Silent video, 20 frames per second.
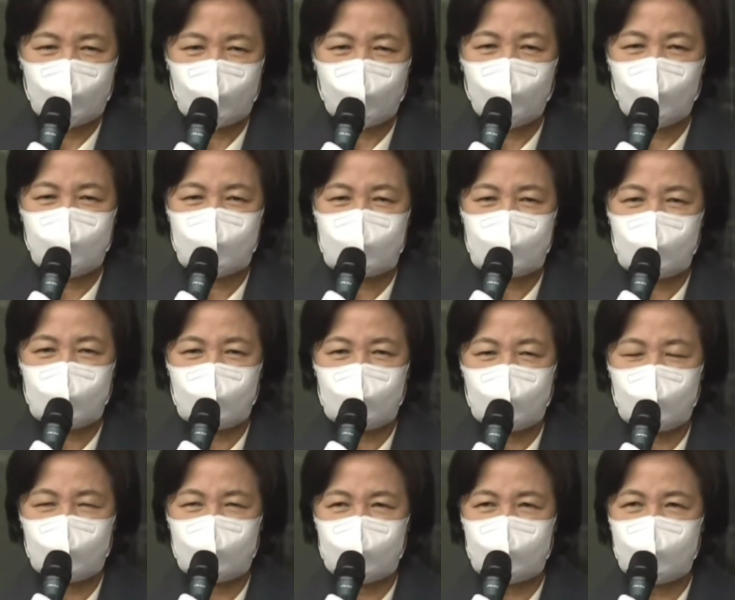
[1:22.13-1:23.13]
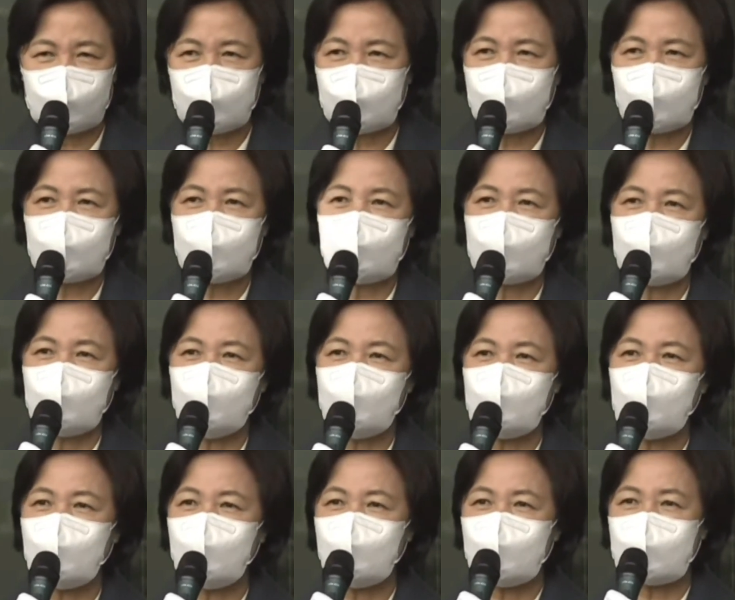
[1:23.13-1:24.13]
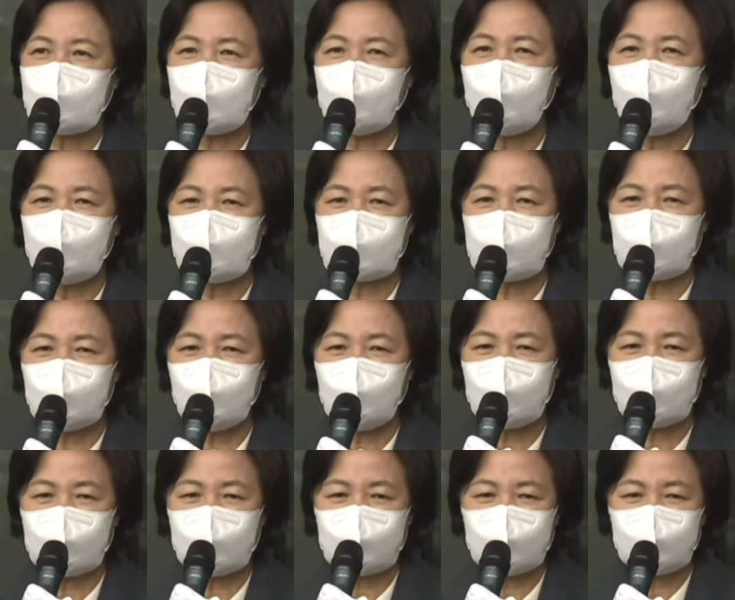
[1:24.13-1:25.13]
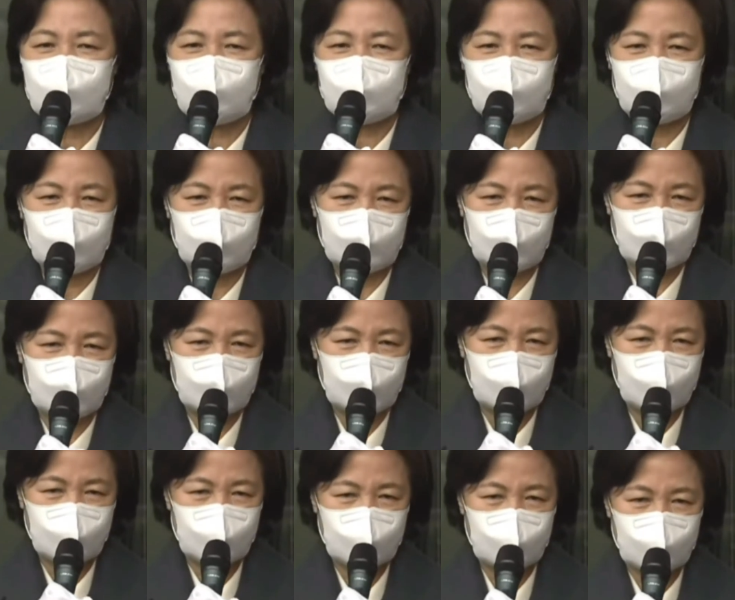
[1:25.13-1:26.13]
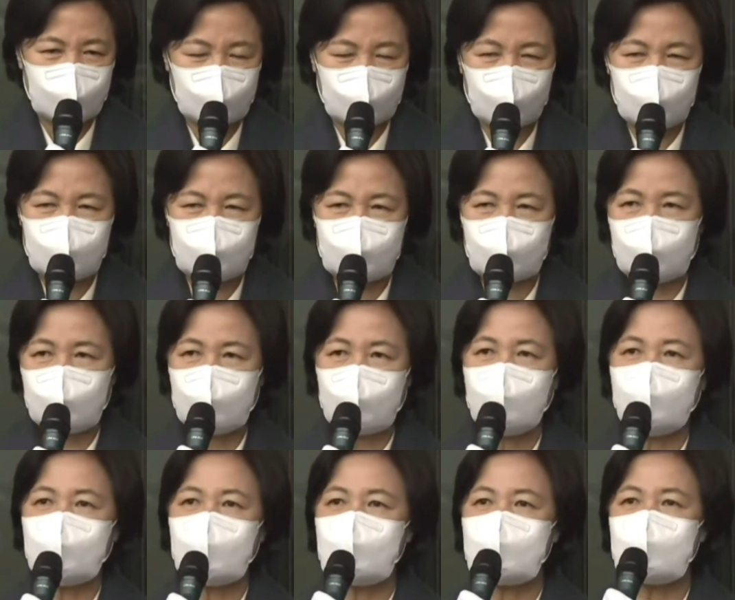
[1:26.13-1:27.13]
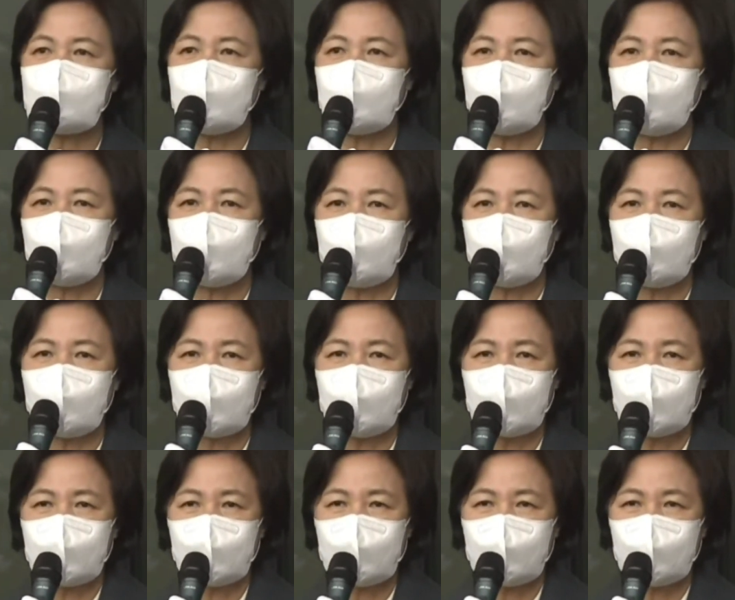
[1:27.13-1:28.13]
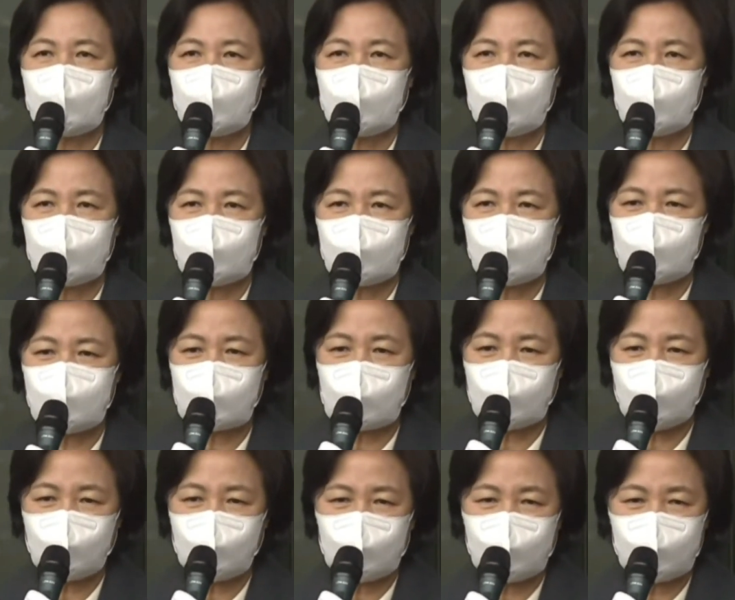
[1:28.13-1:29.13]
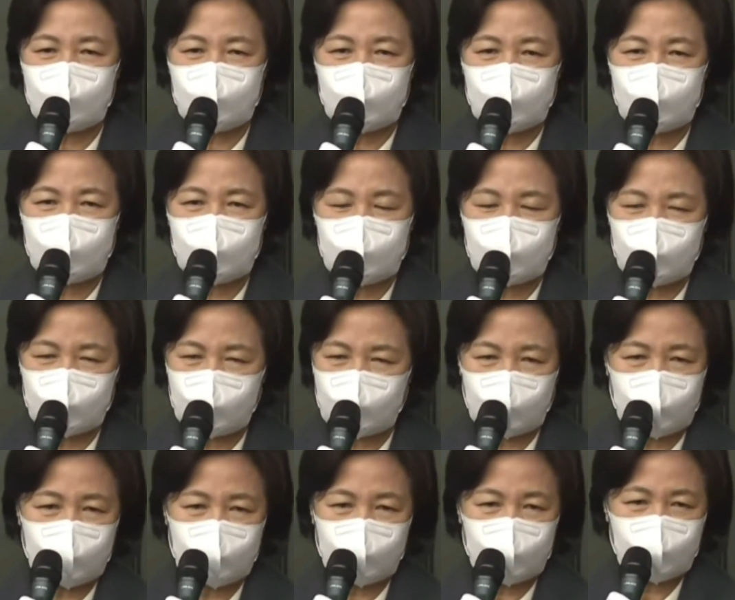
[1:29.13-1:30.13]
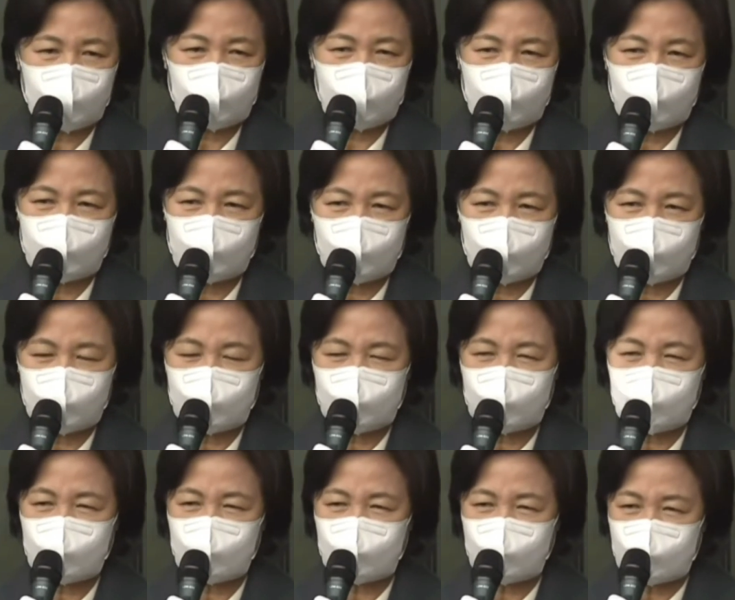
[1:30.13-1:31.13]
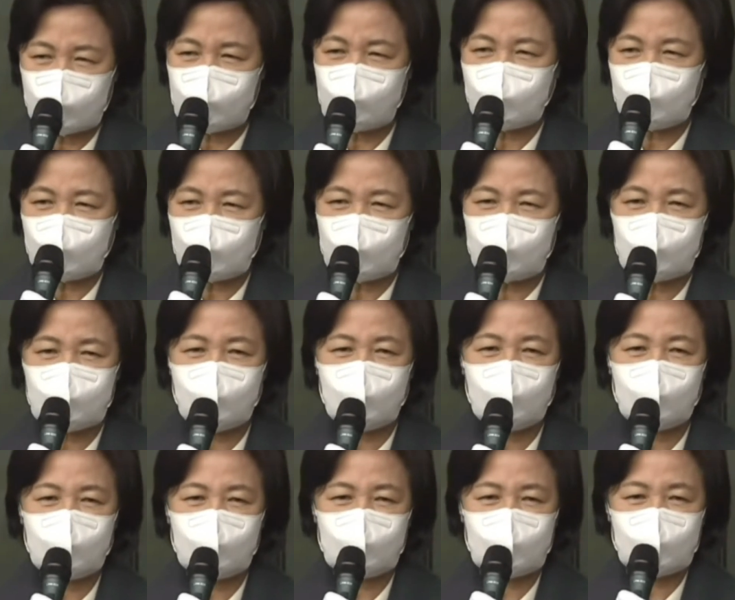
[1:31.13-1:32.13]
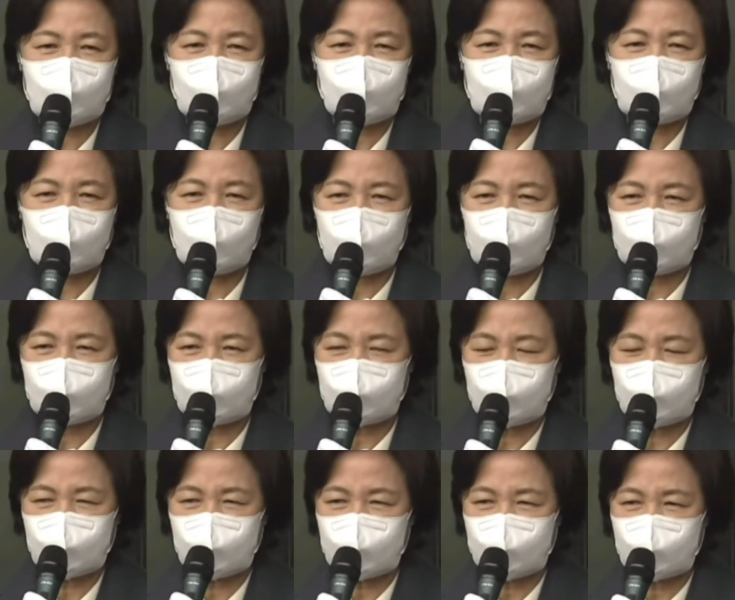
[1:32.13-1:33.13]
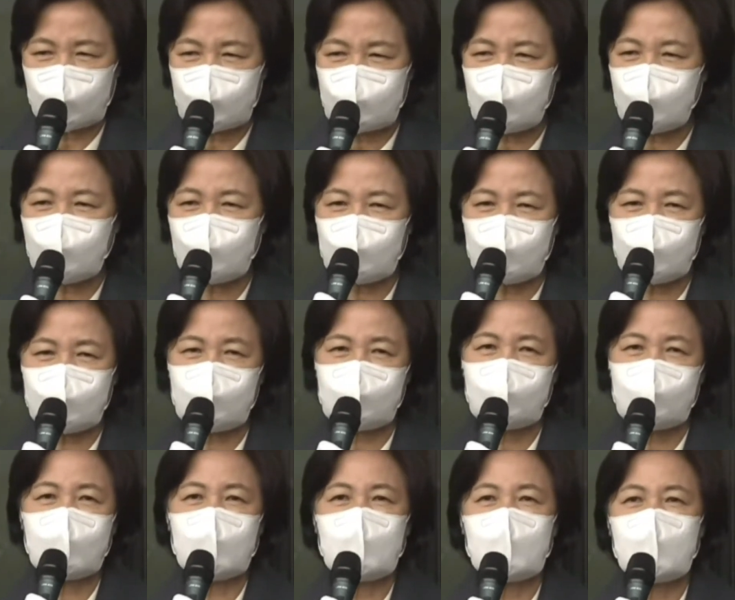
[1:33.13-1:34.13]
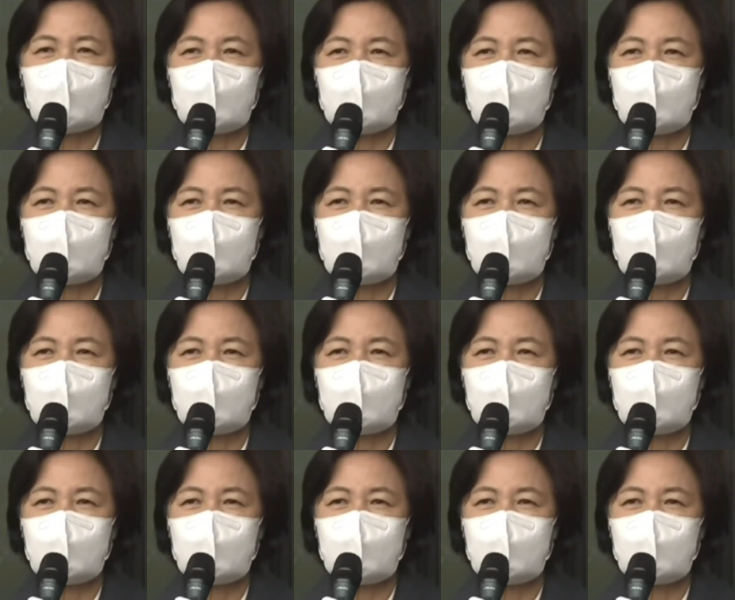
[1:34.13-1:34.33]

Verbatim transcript: 어, 검찰을 무소불위의 검찰 권한을 어, 견제하면서 어, 수사권을 어, 어, 기소, 기소 수사 어, 기소를